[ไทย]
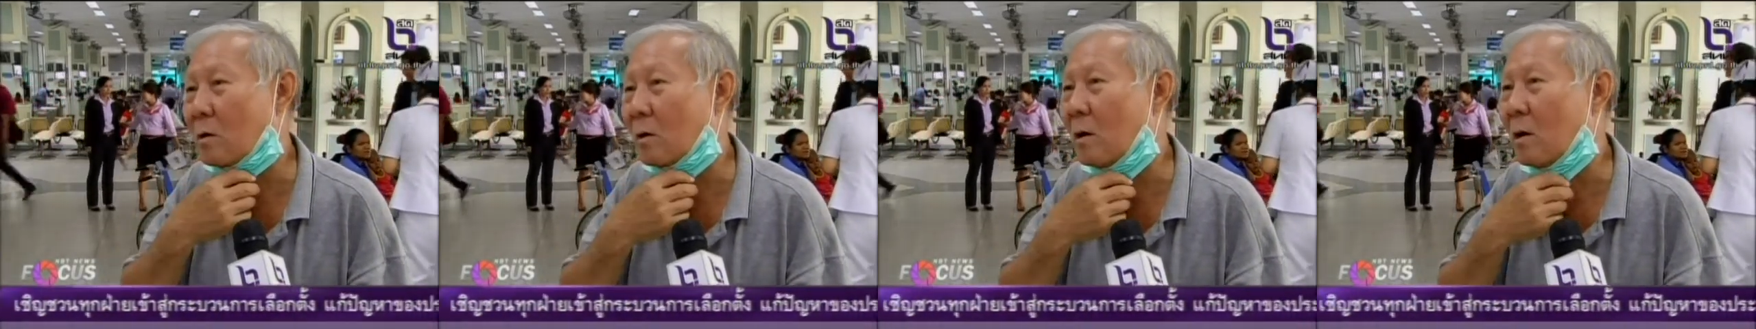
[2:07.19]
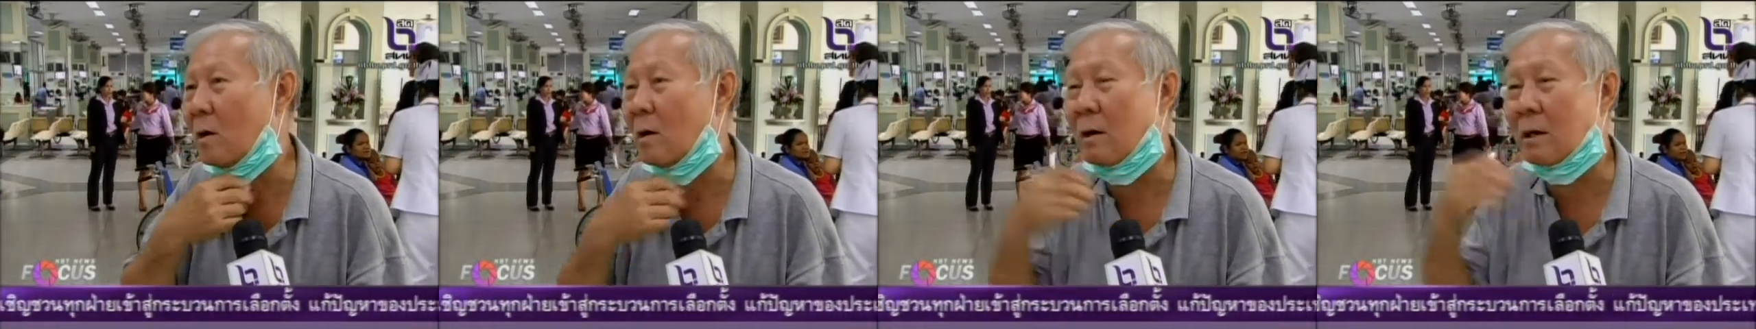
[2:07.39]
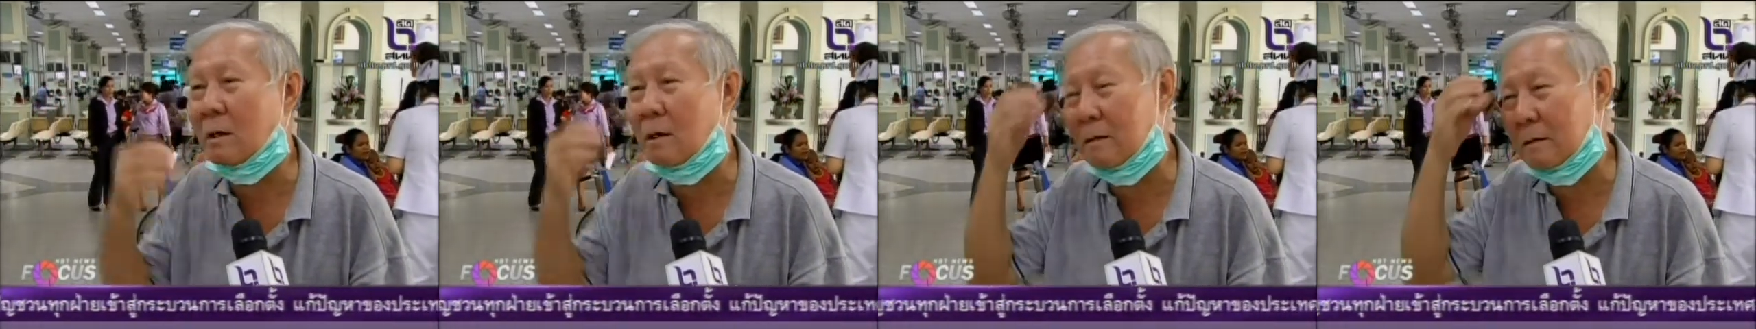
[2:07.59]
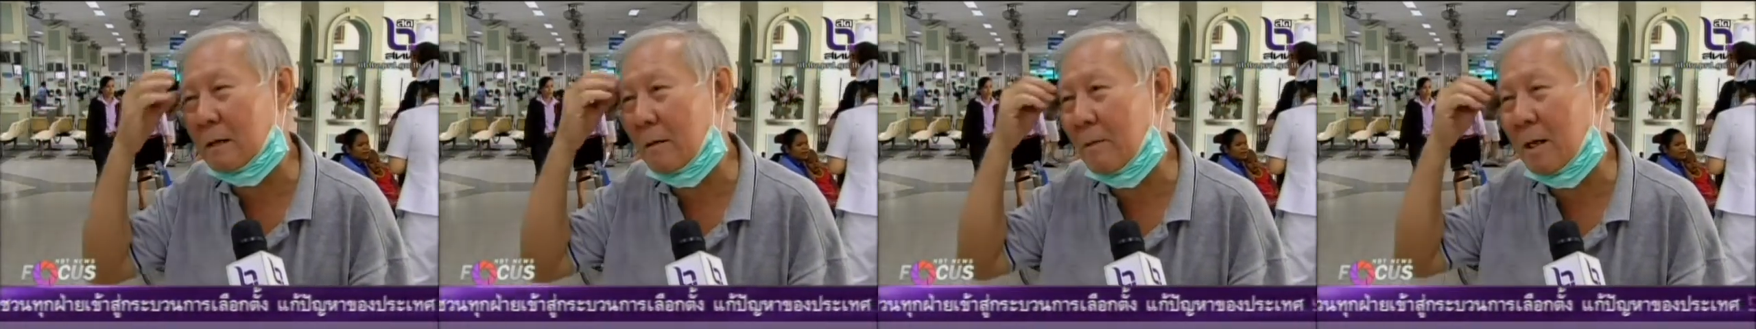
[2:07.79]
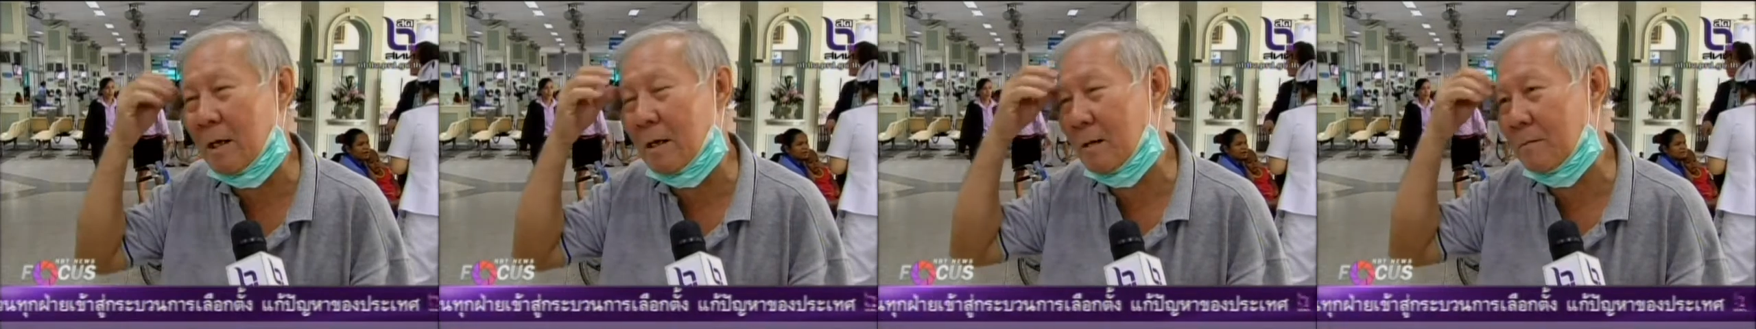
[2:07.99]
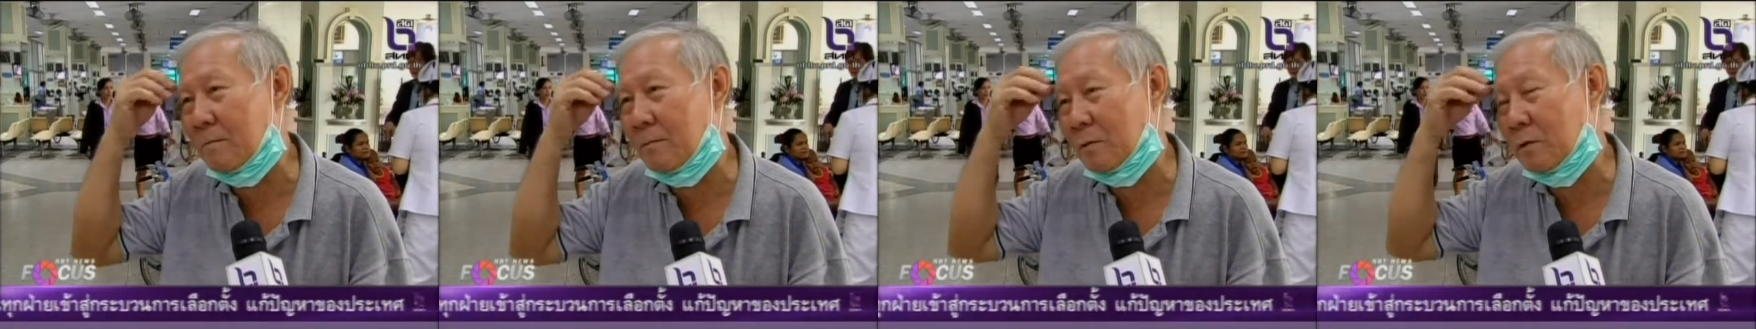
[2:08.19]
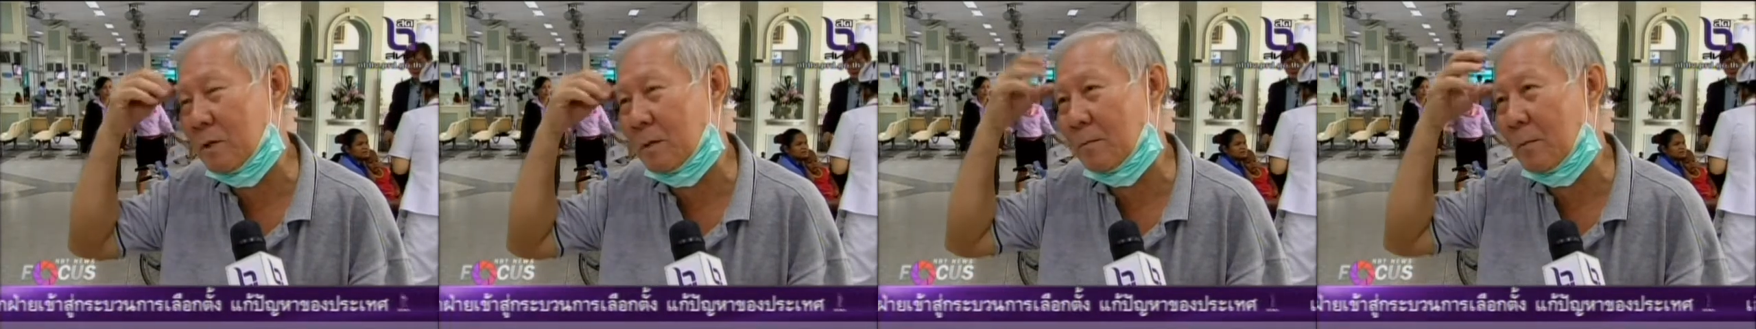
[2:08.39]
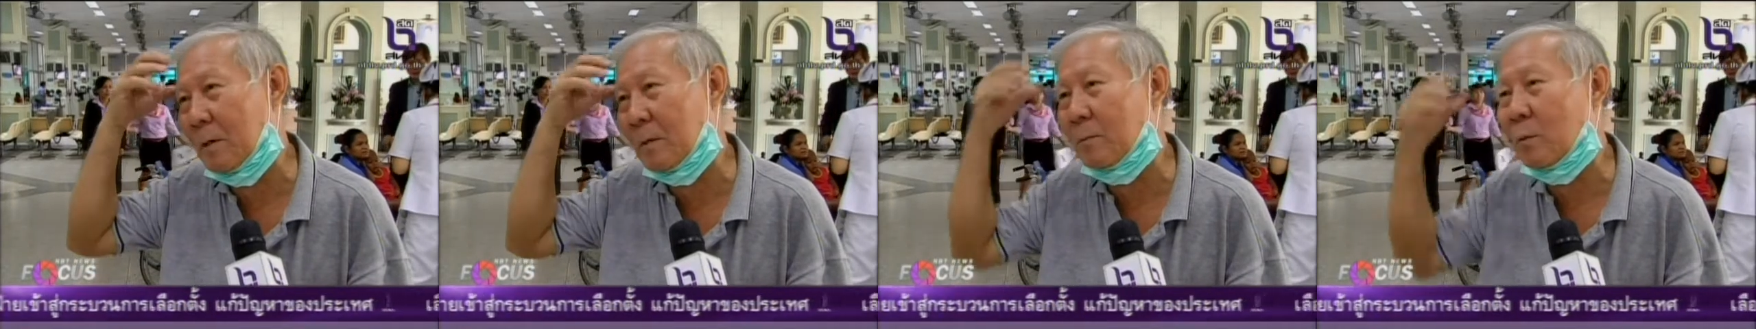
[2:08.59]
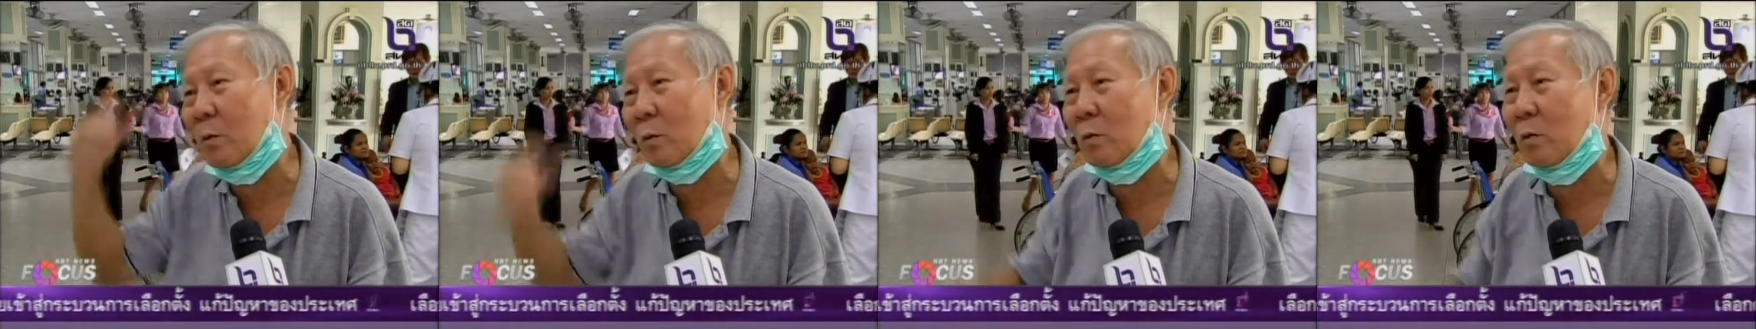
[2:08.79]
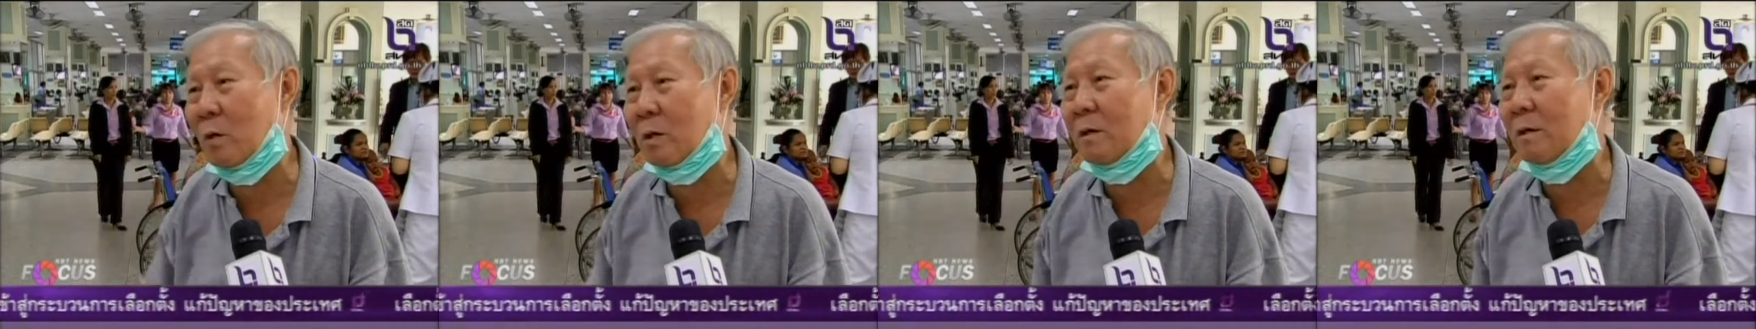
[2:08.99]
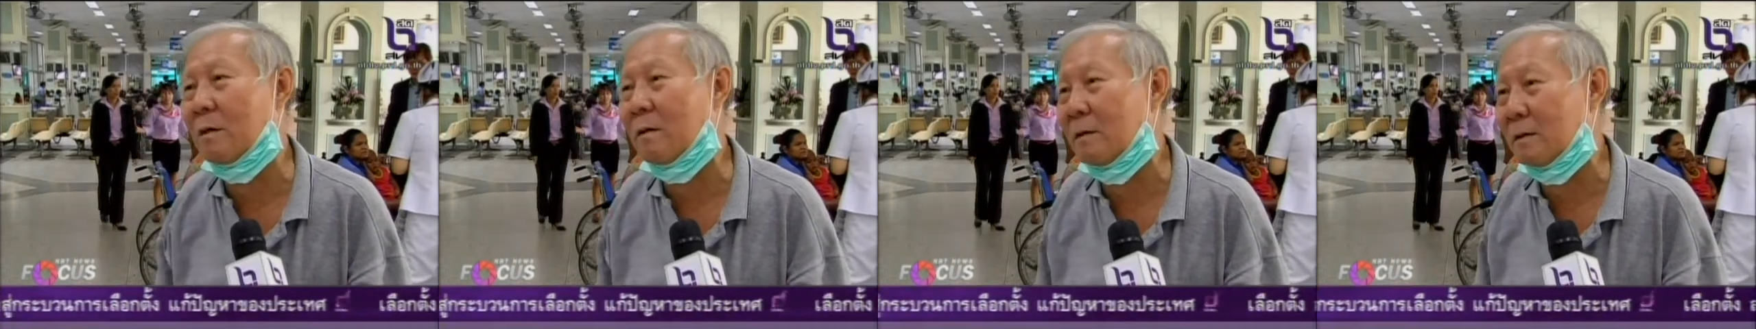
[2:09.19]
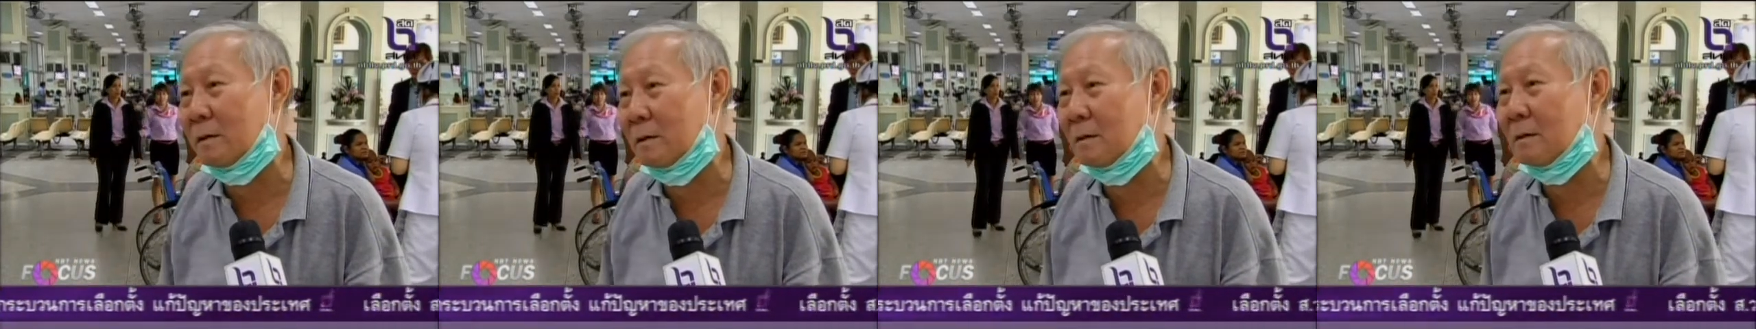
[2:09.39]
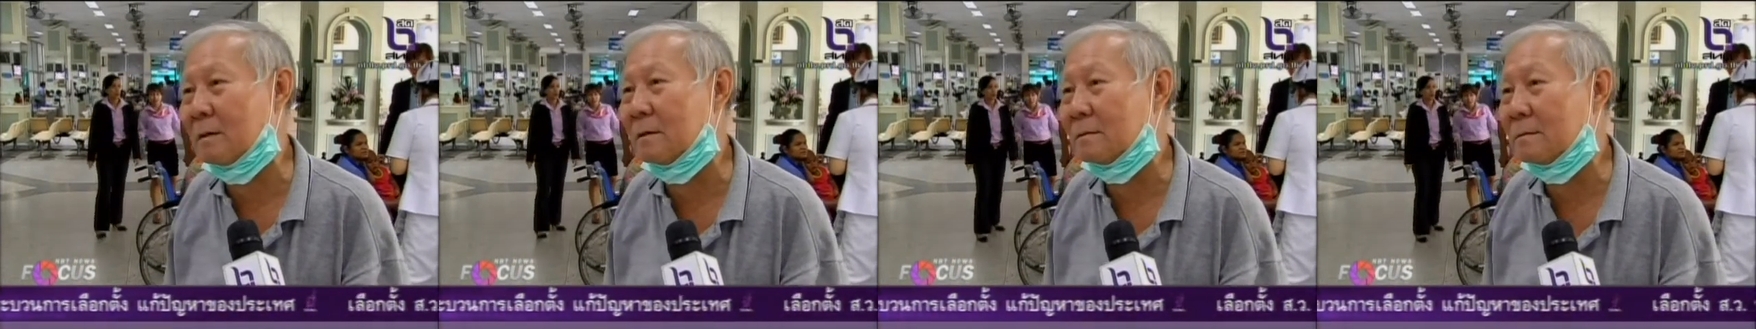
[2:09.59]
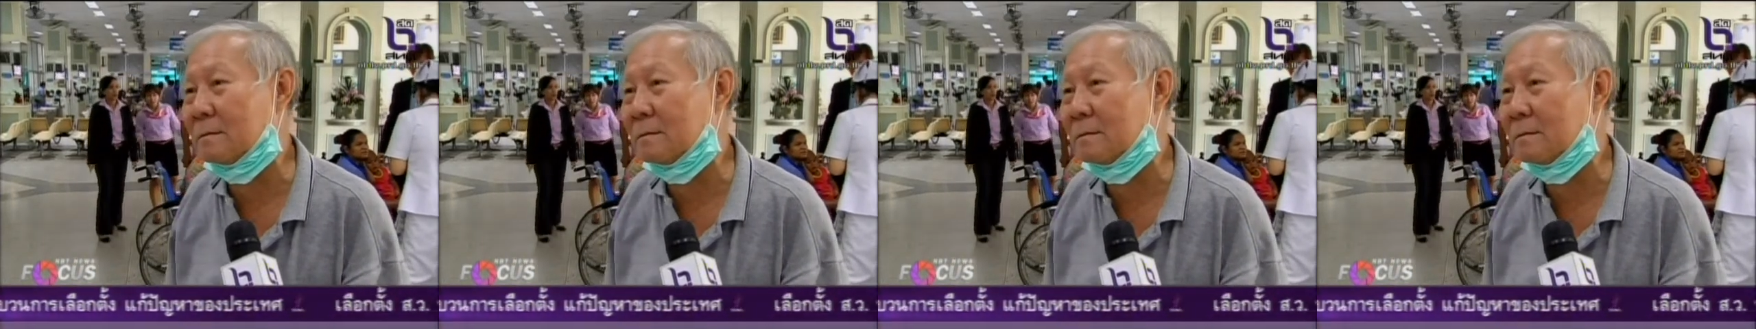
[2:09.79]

คอแล้วก็ทำให้รู้สึกปวดปวดหัวหน่อยเนี่ย